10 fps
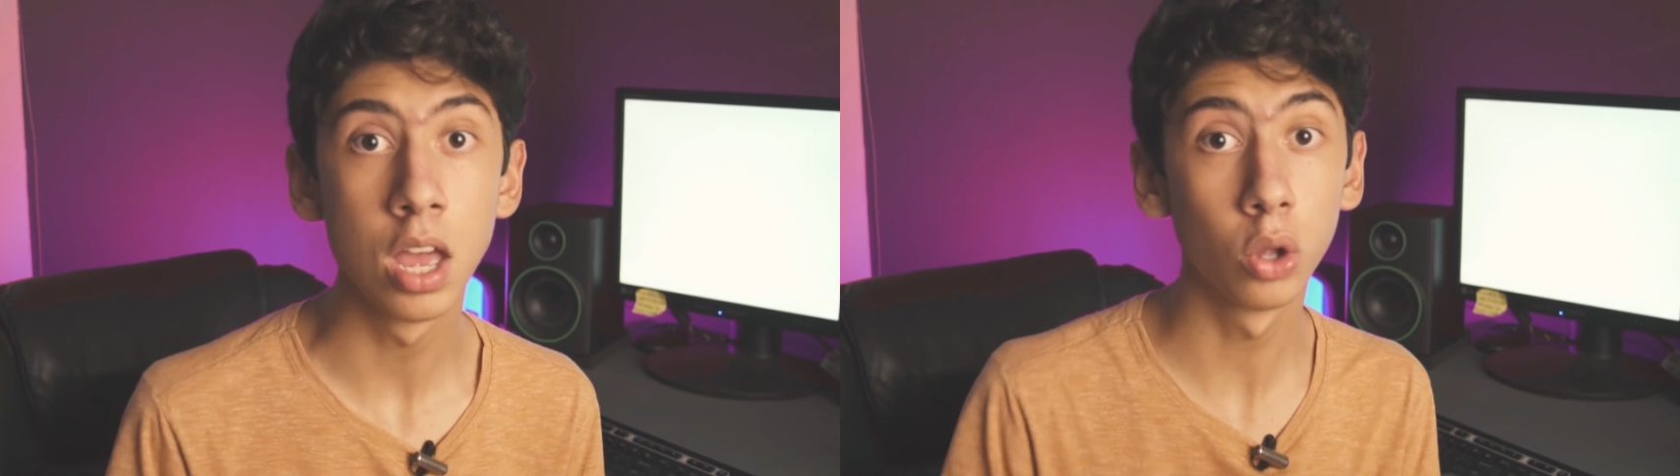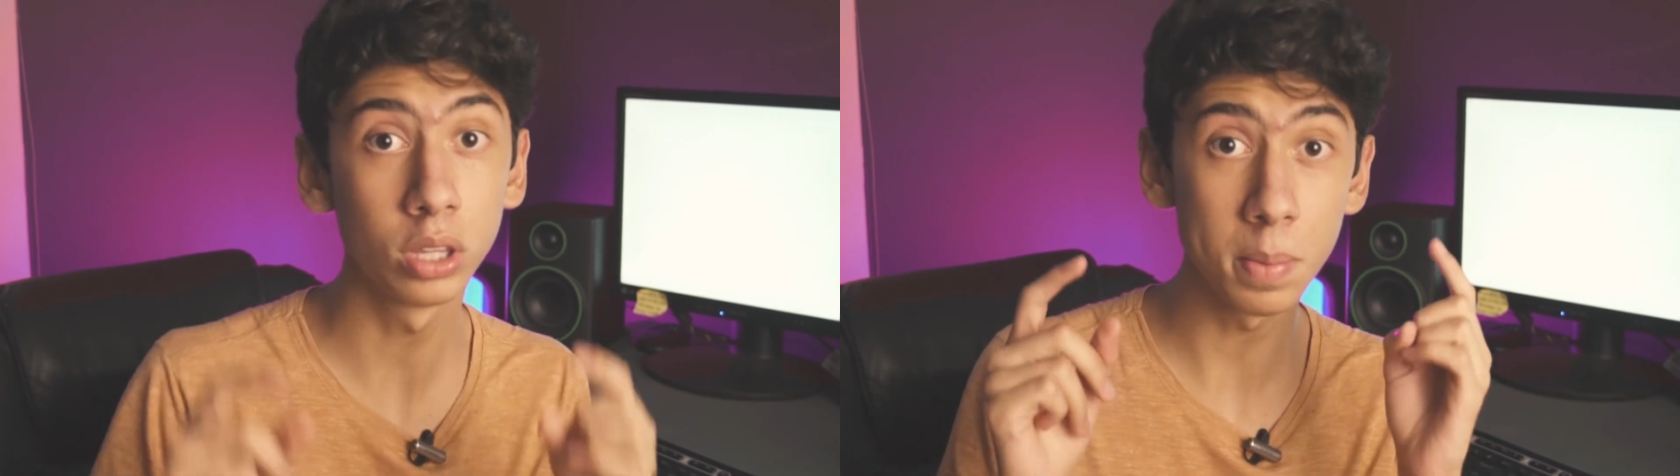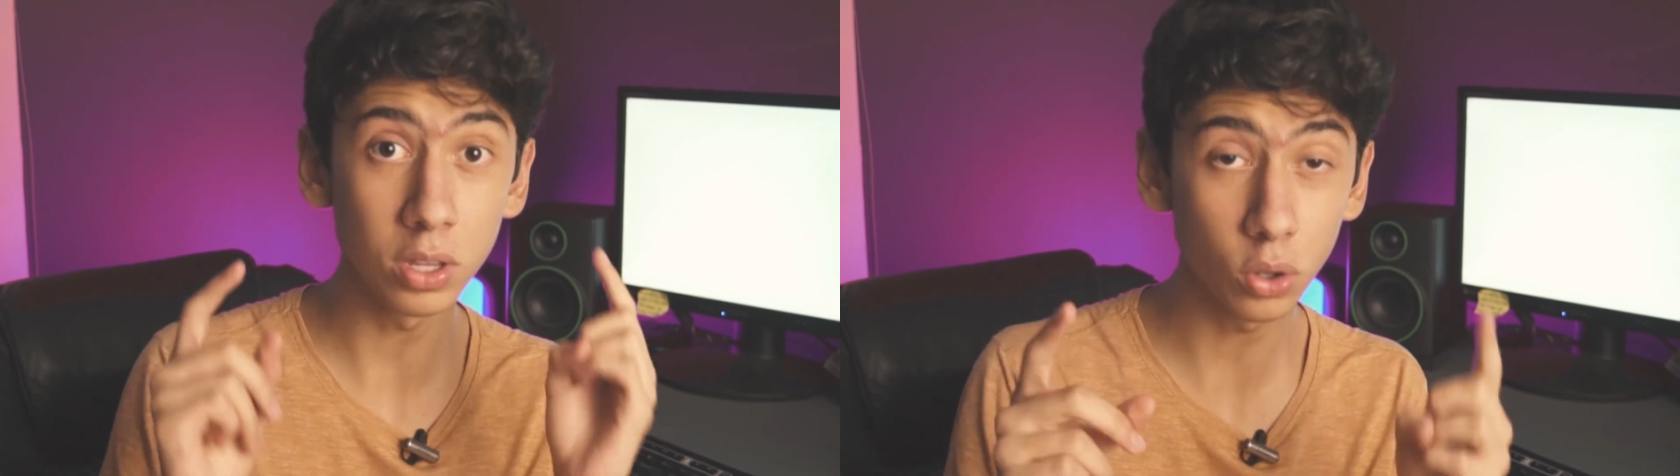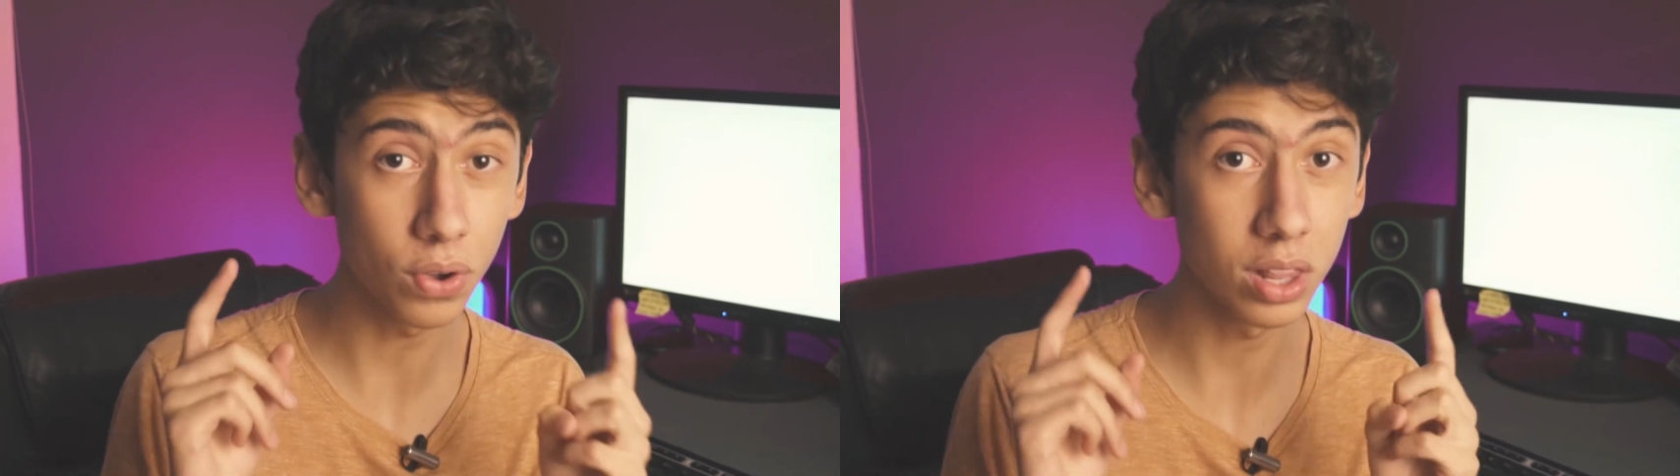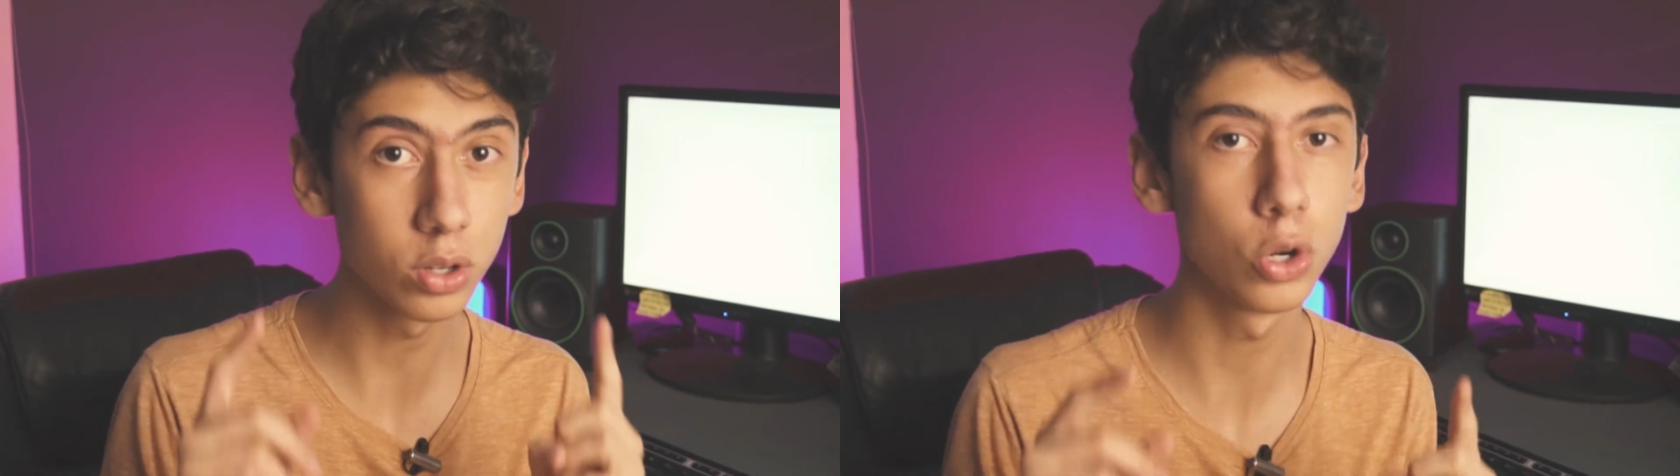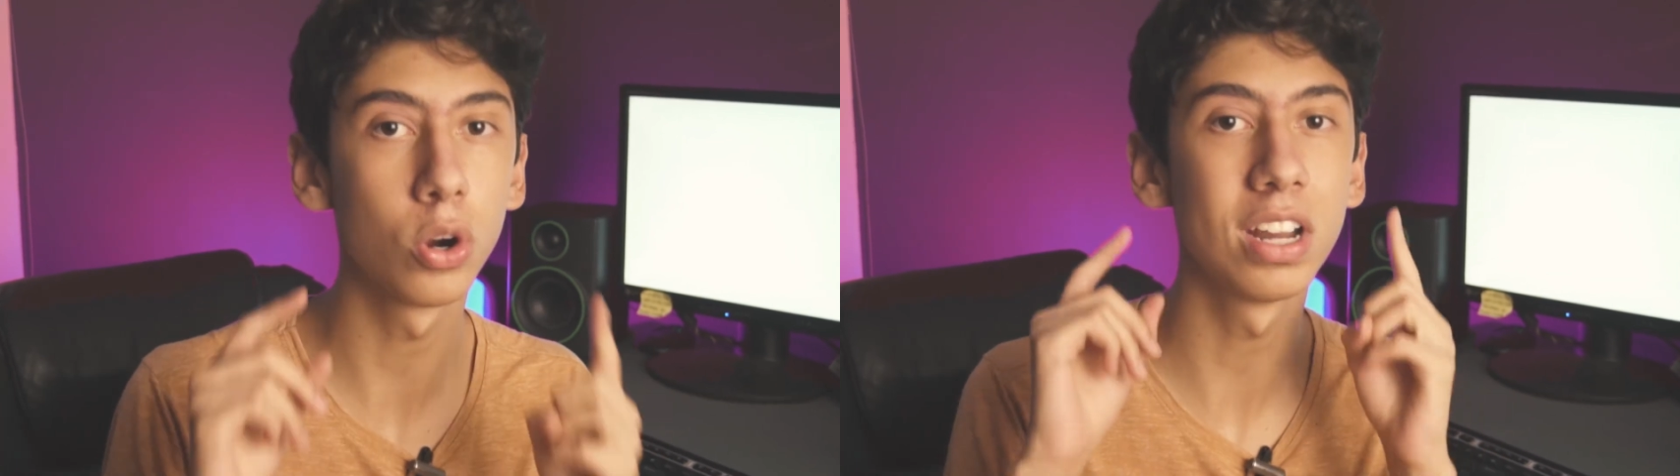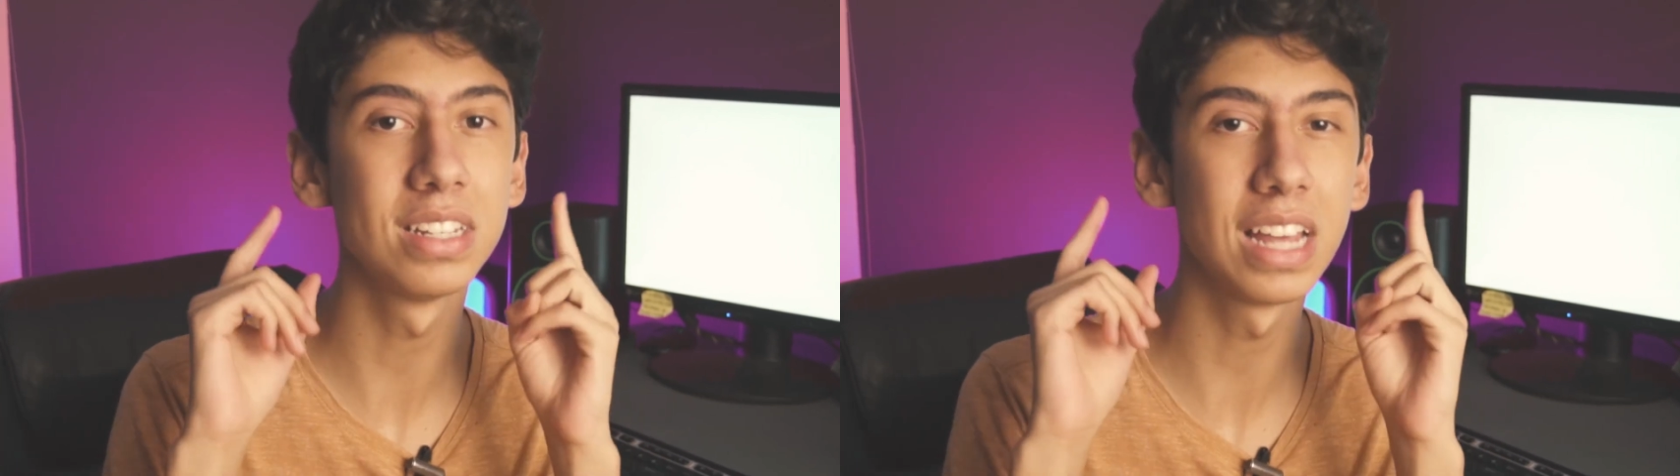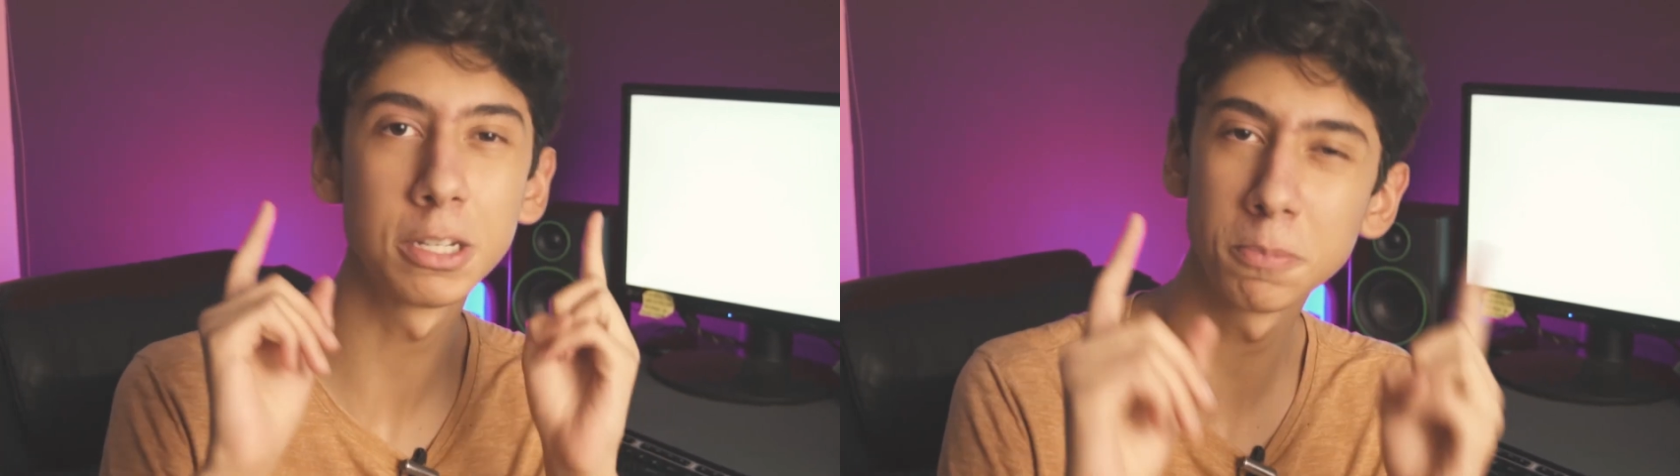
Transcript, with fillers: Eu também estou falando de organizar as